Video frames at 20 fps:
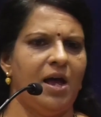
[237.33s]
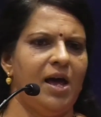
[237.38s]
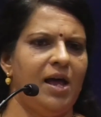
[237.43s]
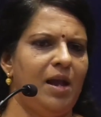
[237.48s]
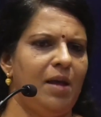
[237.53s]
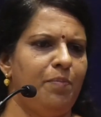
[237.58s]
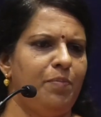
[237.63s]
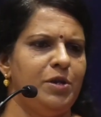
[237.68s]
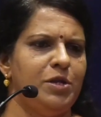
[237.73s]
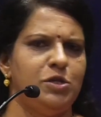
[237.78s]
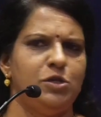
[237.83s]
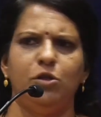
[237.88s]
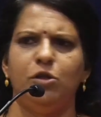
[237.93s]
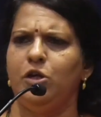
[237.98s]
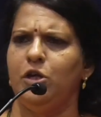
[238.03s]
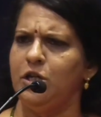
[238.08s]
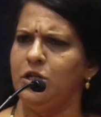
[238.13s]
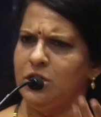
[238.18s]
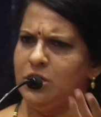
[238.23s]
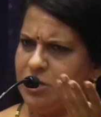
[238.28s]
நாலாக பிரித்து
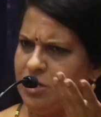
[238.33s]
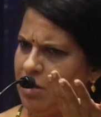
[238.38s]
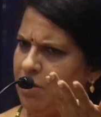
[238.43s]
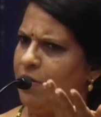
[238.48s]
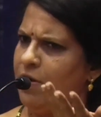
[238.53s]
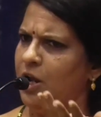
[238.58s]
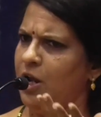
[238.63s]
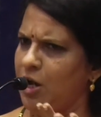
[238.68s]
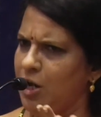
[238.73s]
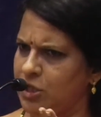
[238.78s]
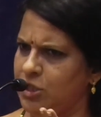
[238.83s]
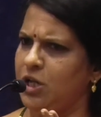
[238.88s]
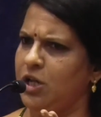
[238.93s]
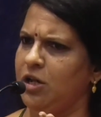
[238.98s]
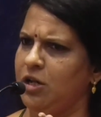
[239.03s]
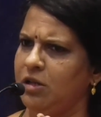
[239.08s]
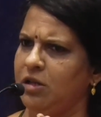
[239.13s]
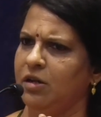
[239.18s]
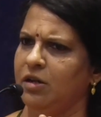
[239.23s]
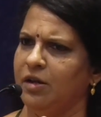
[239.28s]
டீச்சர்ஸ் இந்த வேலையில்
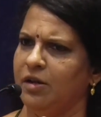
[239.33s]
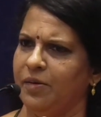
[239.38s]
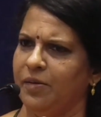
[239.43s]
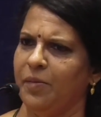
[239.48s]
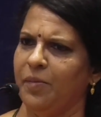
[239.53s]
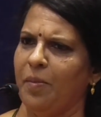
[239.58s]
செய்யுதுங்க